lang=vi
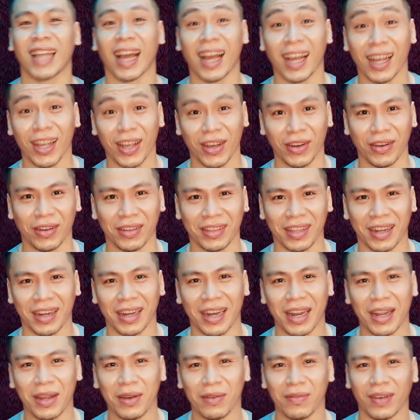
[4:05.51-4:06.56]
tăng cường tình
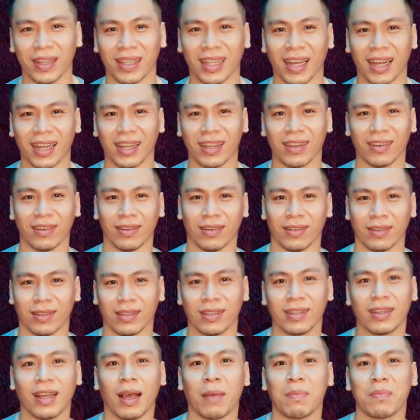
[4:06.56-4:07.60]
yêu và tăng cường
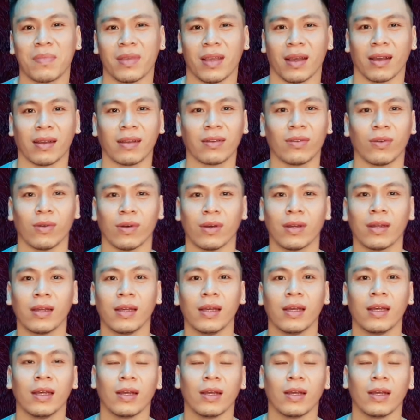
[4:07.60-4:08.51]
sức hấp dẫn của